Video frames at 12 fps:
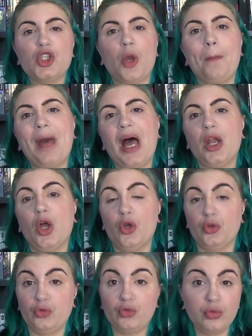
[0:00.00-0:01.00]
J'en parle
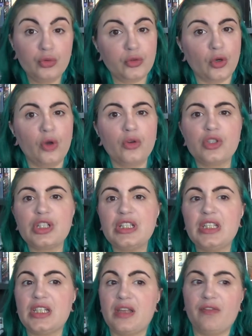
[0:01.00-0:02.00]
euh, tout le temps. J'ai
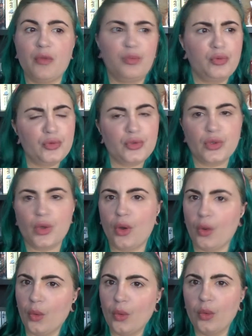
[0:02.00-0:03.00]
déjà fait
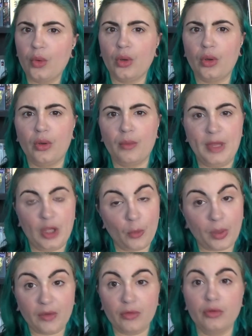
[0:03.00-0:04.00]
plusieurs hauls Make euh,
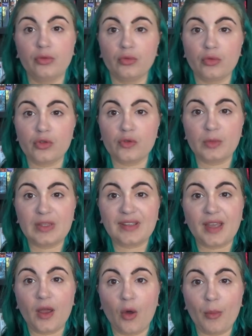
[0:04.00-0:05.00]
Makeup Revolution que je vous
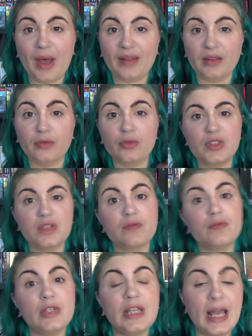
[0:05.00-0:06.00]
mettrai en barre d'infos si
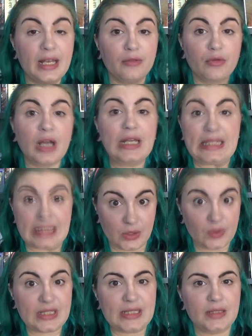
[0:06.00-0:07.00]
vous voulez aller voir les
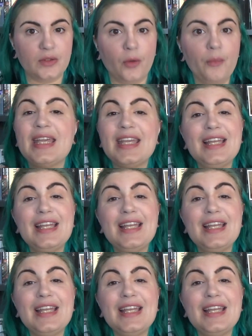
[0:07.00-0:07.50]
antécédents.